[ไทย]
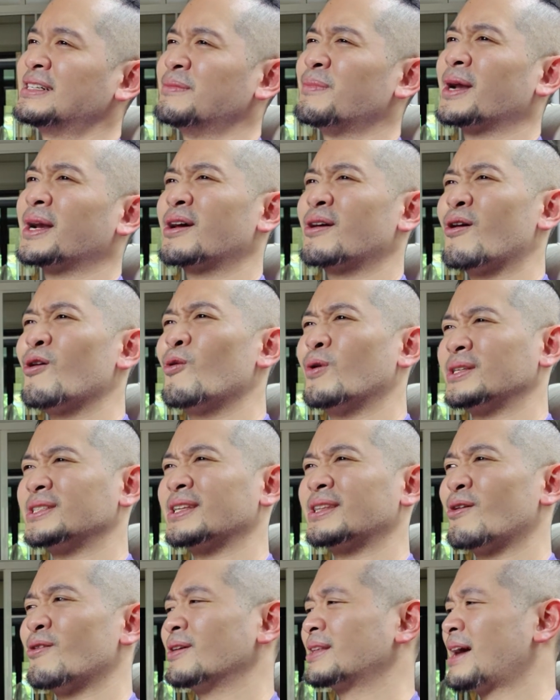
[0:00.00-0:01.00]
คือมันก็ควร
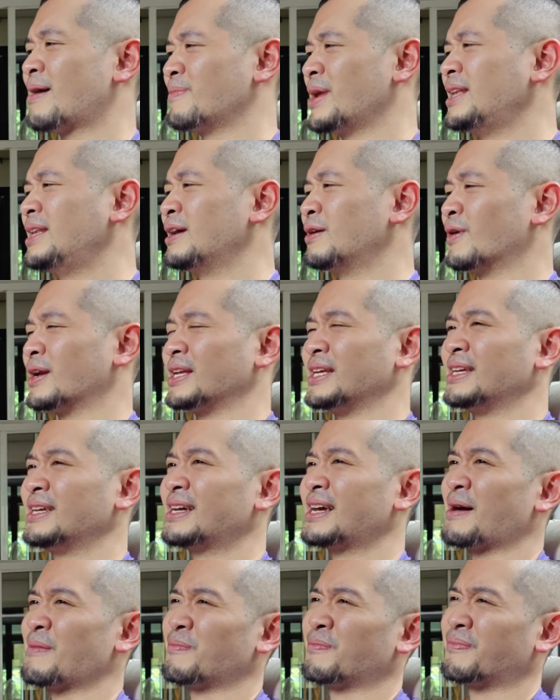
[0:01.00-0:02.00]
จะต้องทำได้ดีกว่า
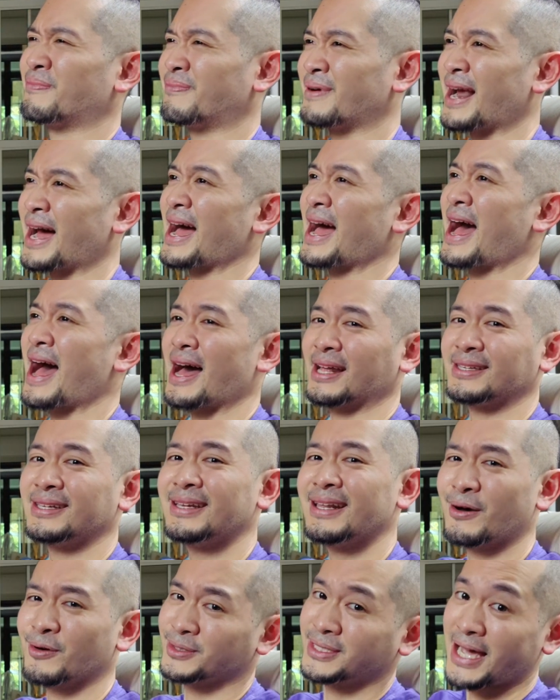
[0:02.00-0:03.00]
นี้ กับราคา
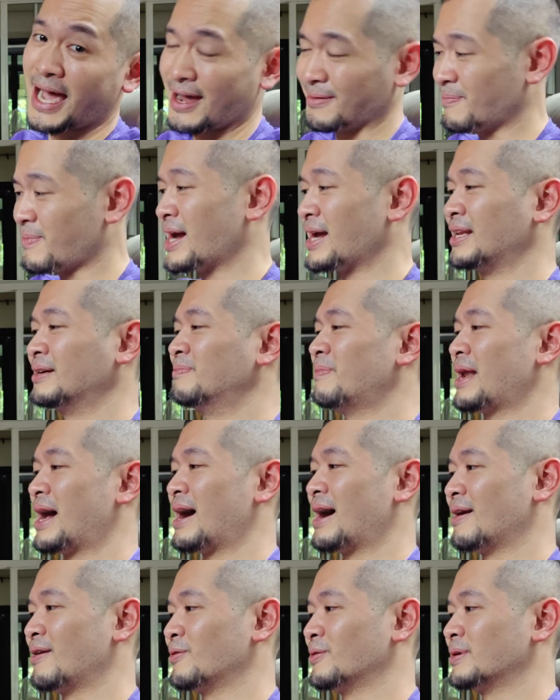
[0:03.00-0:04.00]
ที่เราจ่ายไปหรือเป
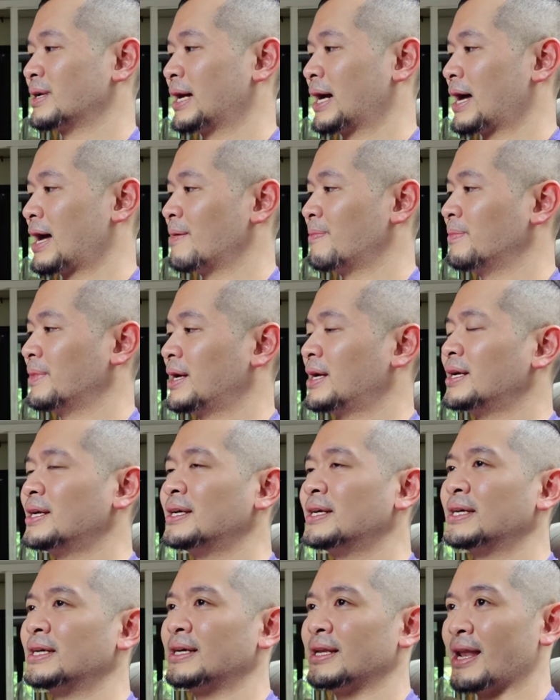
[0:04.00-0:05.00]
ล่านะครับ
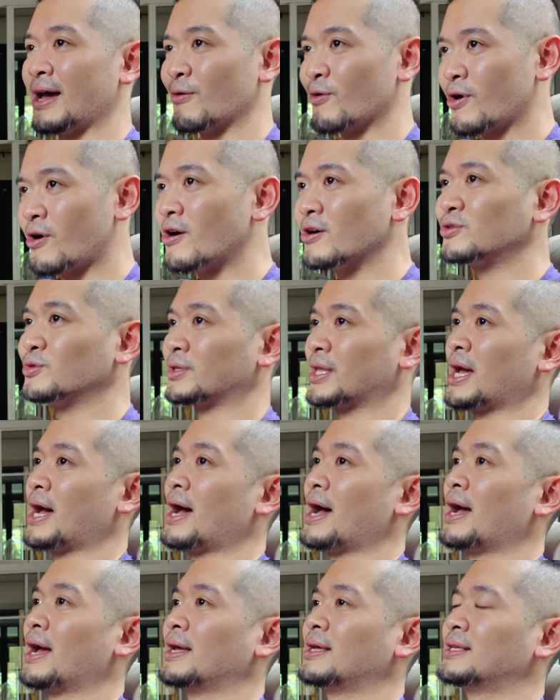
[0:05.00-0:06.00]
แล้วข้อสุด
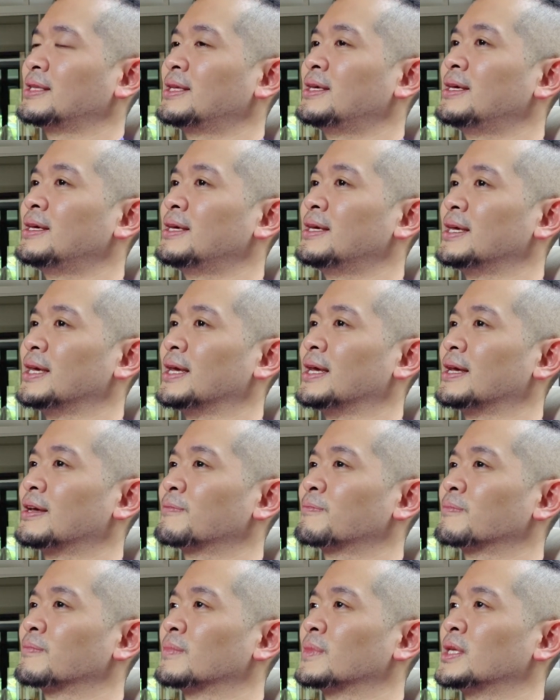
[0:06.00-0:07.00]
ท้ายที่
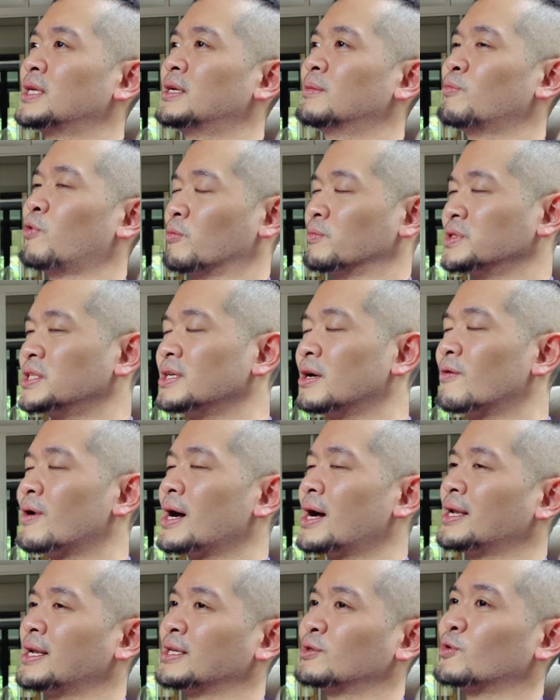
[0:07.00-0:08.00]
ผมเชื่อ
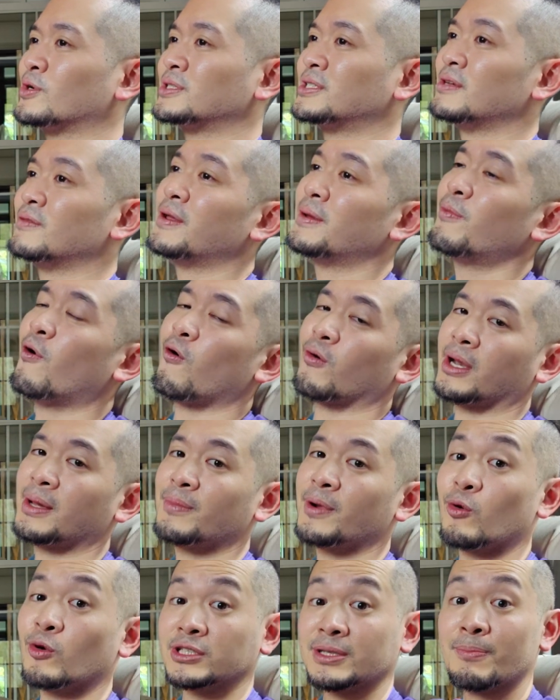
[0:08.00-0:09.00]
ว่าในตัว c ีฟิก
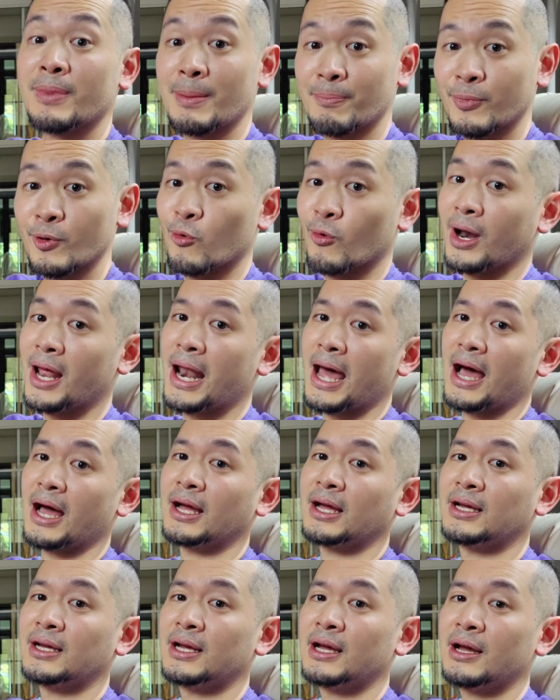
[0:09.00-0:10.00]
เนี่ยมันคงจะปรับปรุงแล้วล่ะ
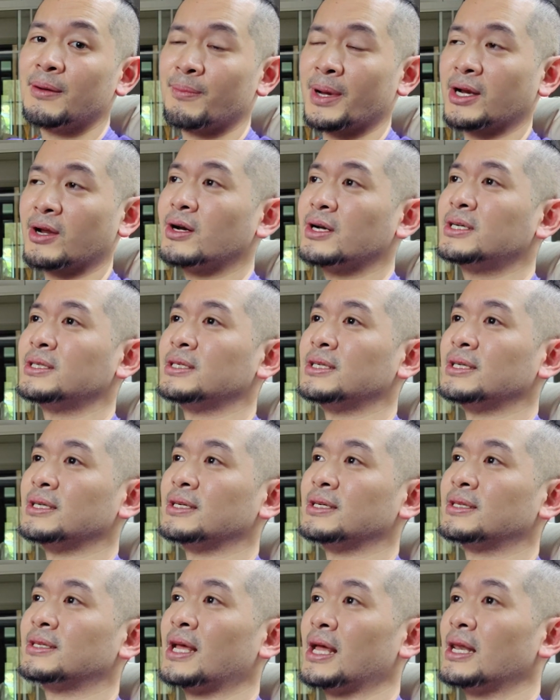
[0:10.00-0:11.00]
มันก็คือ
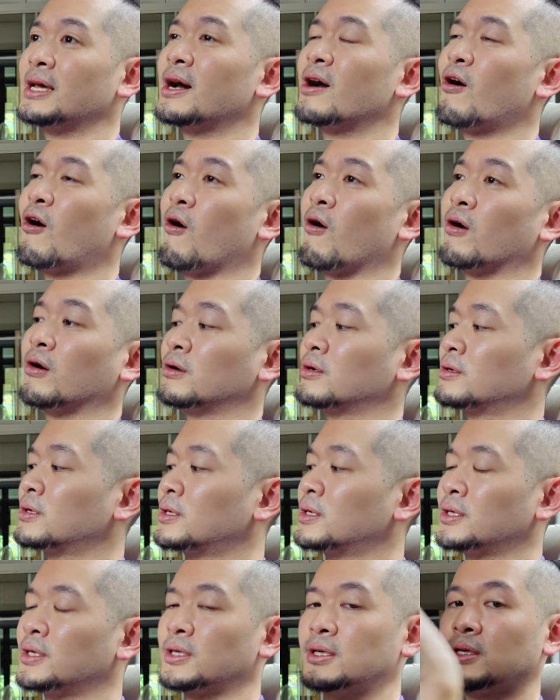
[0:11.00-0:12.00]
ในเรื่องของ
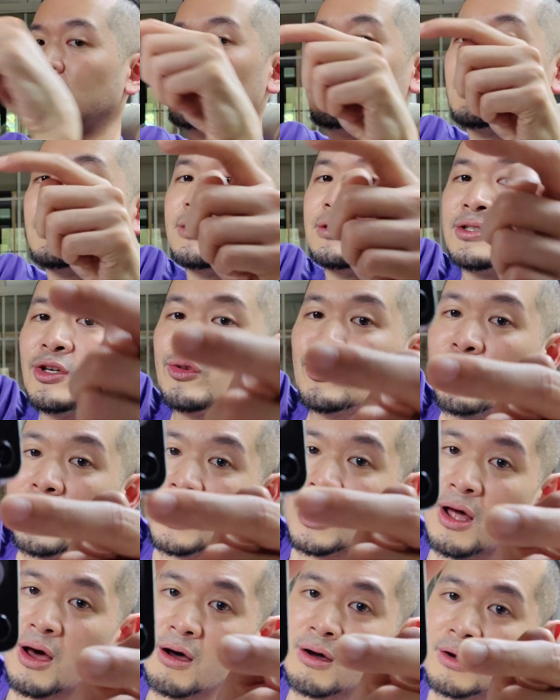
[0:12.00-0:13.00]
เจ้าตั
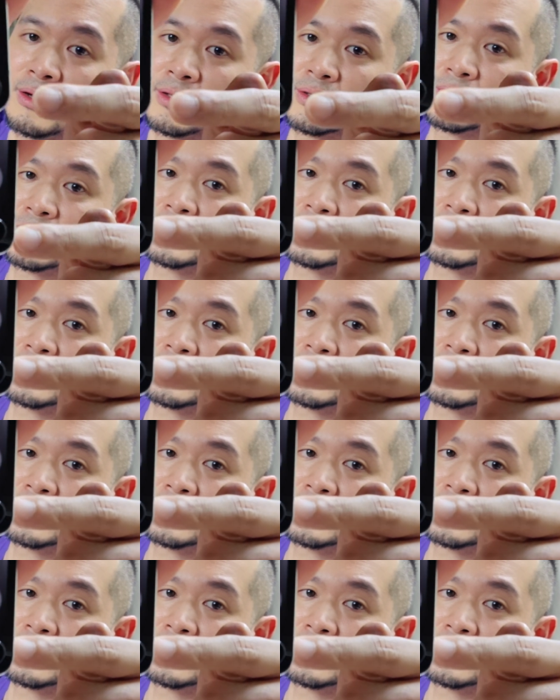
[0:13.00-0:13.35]
วกล้อง